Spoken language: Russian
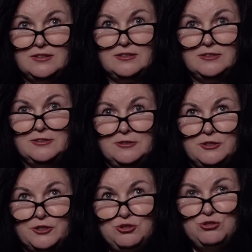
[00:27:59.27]
Э,
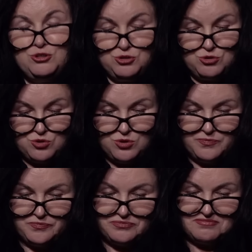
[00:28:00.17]
хочу еще
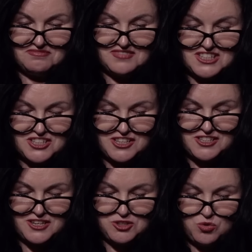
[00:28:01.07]
сказать